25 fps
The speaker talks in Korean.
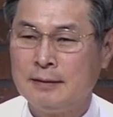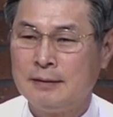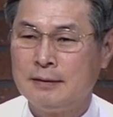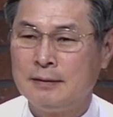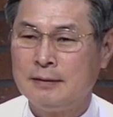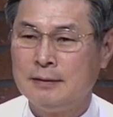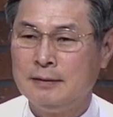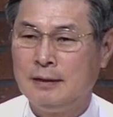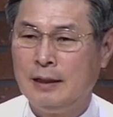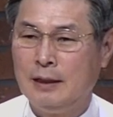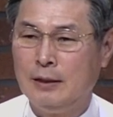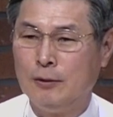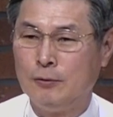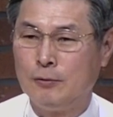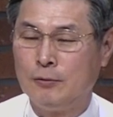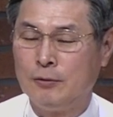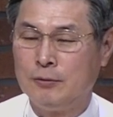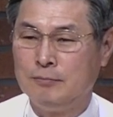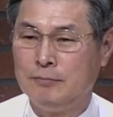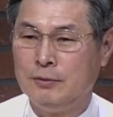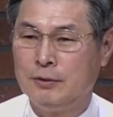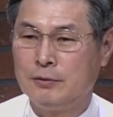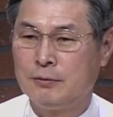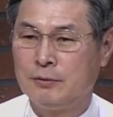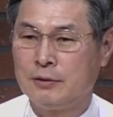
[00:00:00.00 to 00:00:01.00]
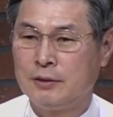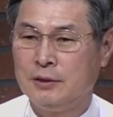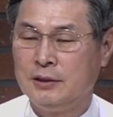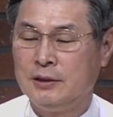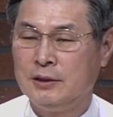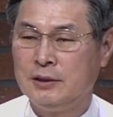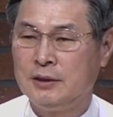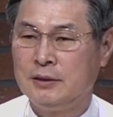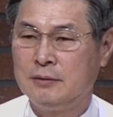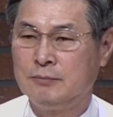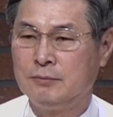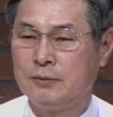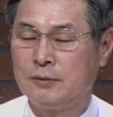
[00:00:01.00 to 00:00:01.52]
내용은 미국
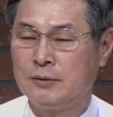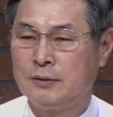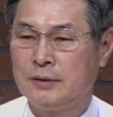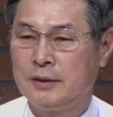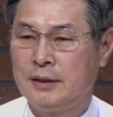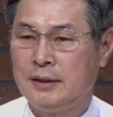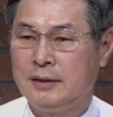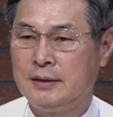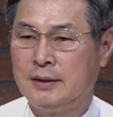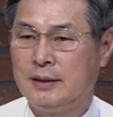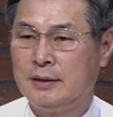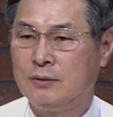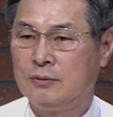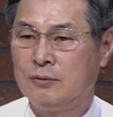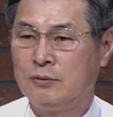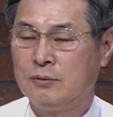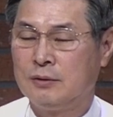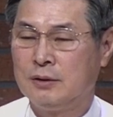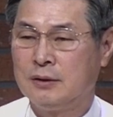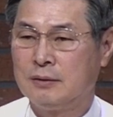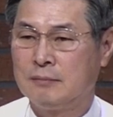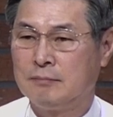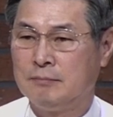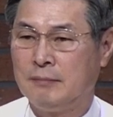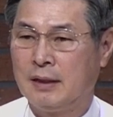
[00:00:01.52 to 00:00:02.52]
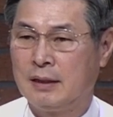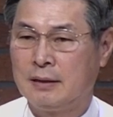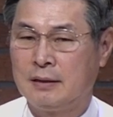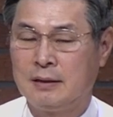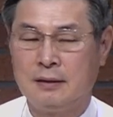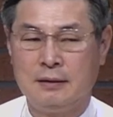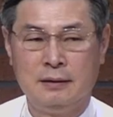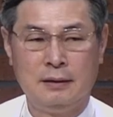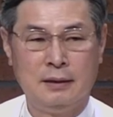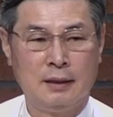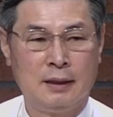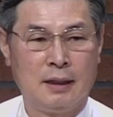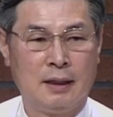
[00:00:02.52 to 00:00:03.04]
25대 대통령
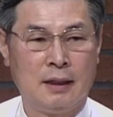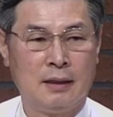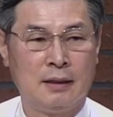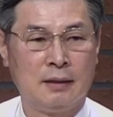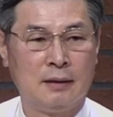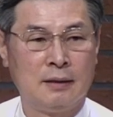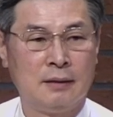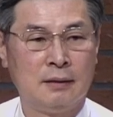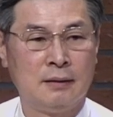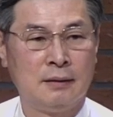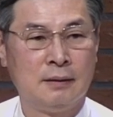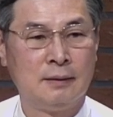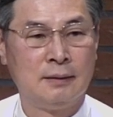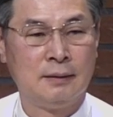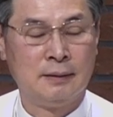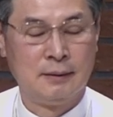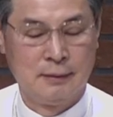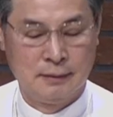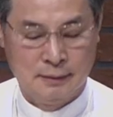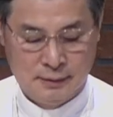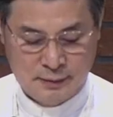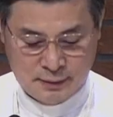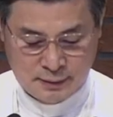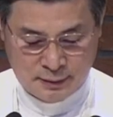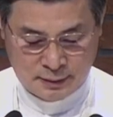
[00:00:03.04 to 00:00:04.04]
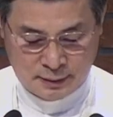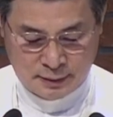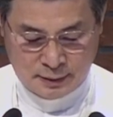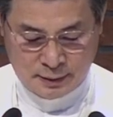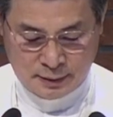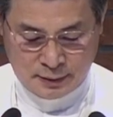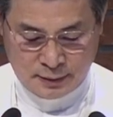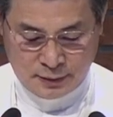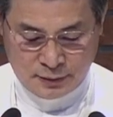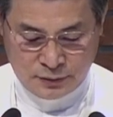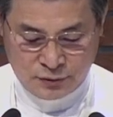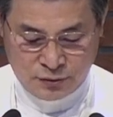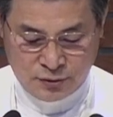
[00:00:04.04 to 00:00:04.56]
맥켄리가
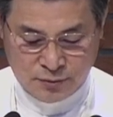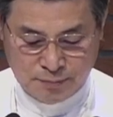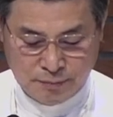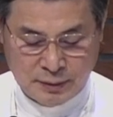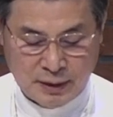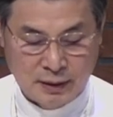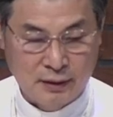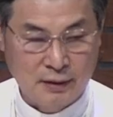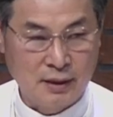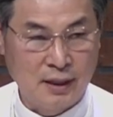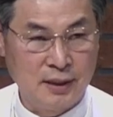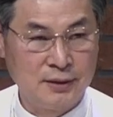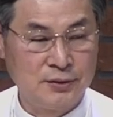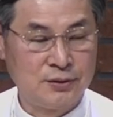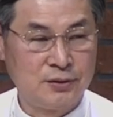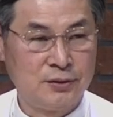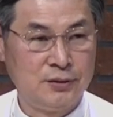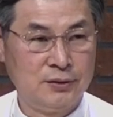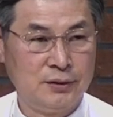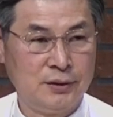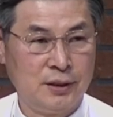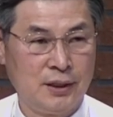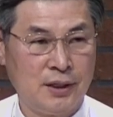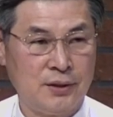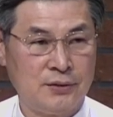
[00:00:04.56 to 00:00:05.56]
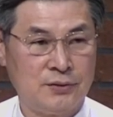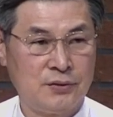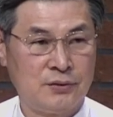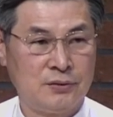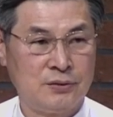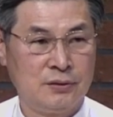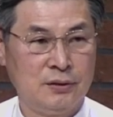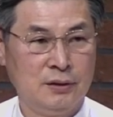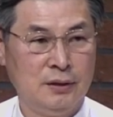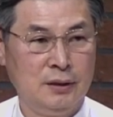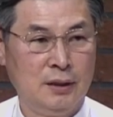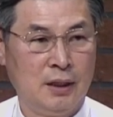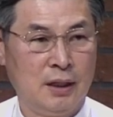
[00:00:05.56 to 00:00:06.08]
스페인과의 전쟁에서
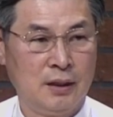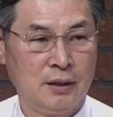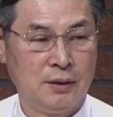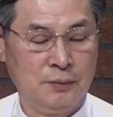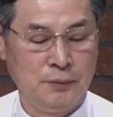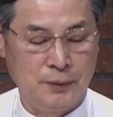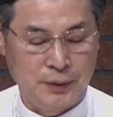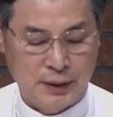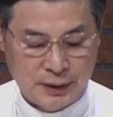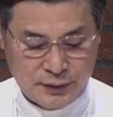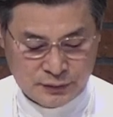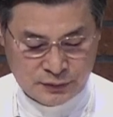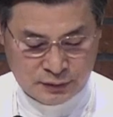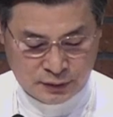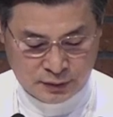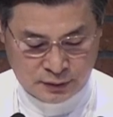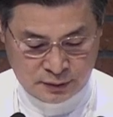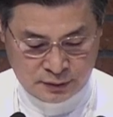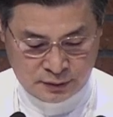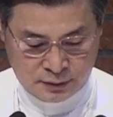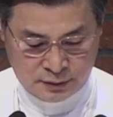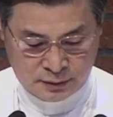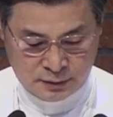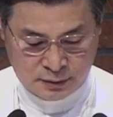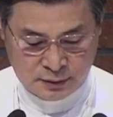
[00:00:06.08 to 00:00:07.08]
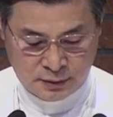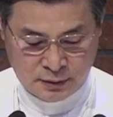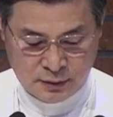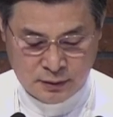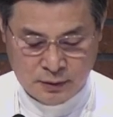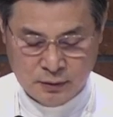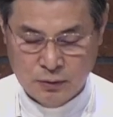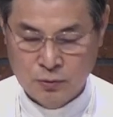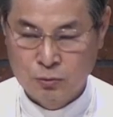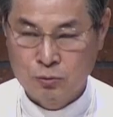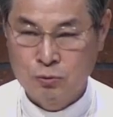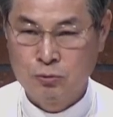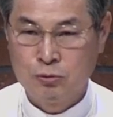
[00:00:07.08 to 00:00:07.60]
승리하기 위해서
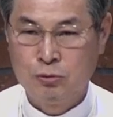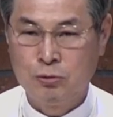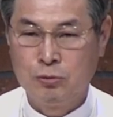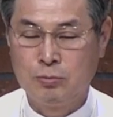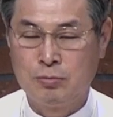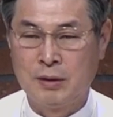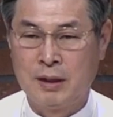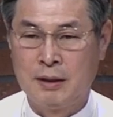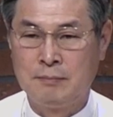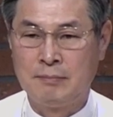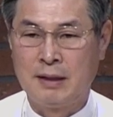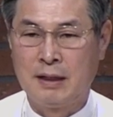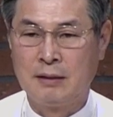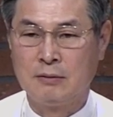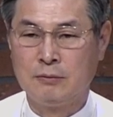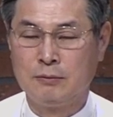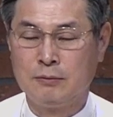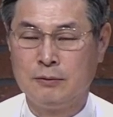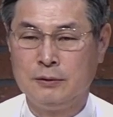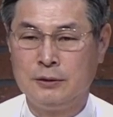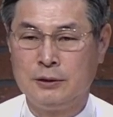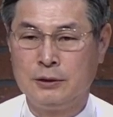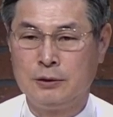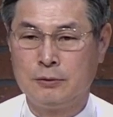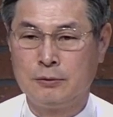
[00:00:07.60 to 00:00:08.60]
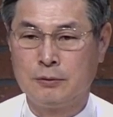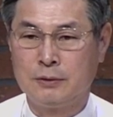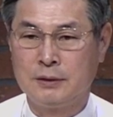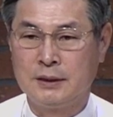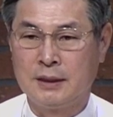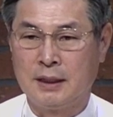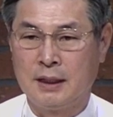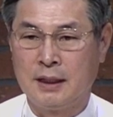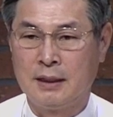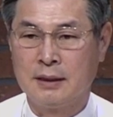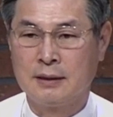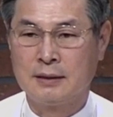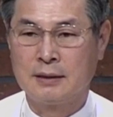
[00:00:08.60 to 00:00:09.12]
쿠바 반군
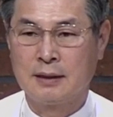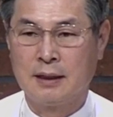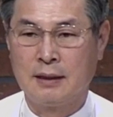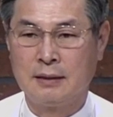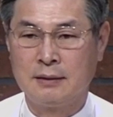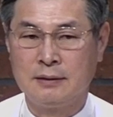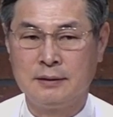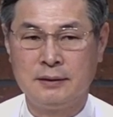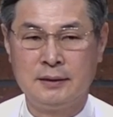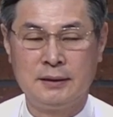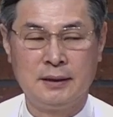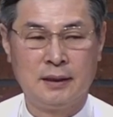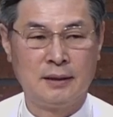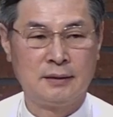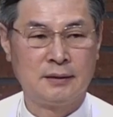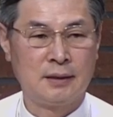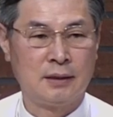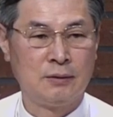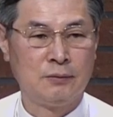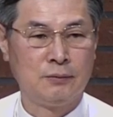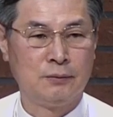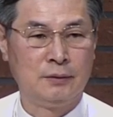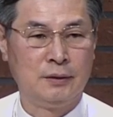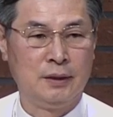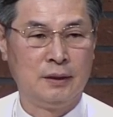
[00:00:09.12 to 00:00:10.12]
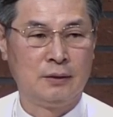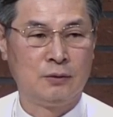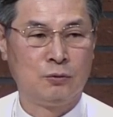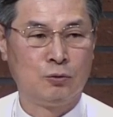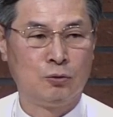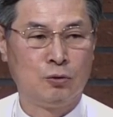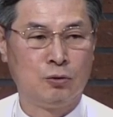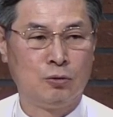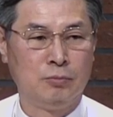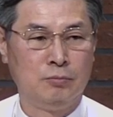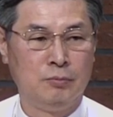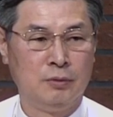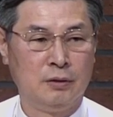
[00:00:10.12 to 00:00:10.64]
지도자 가르시아 장군의
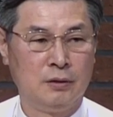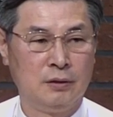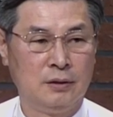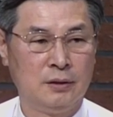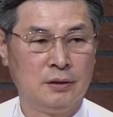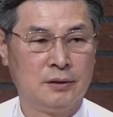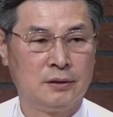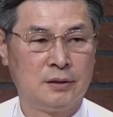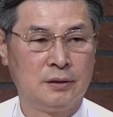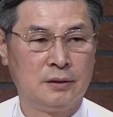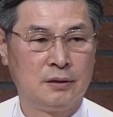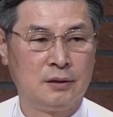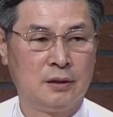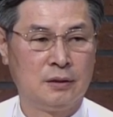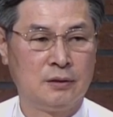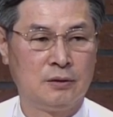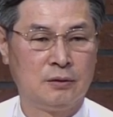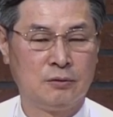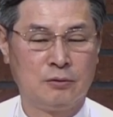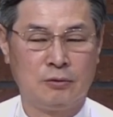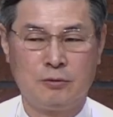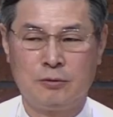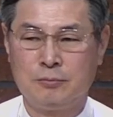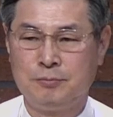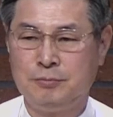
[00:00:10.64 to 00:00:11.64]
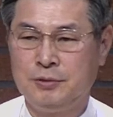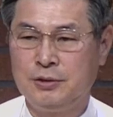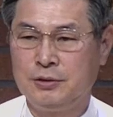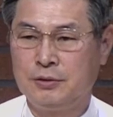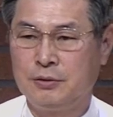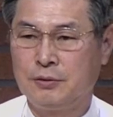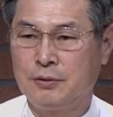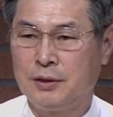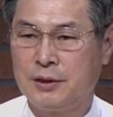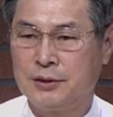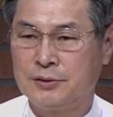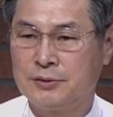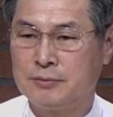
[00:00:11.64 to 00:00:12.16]
도움을 절대적으로
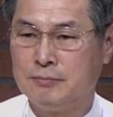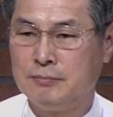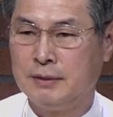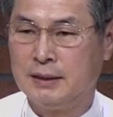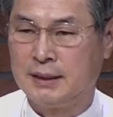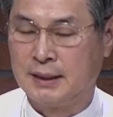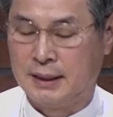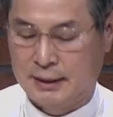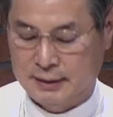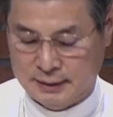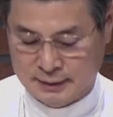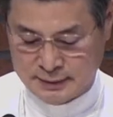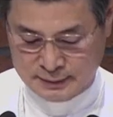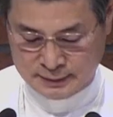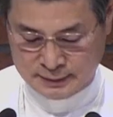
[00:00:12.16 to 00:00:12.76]
필요로 했습니다.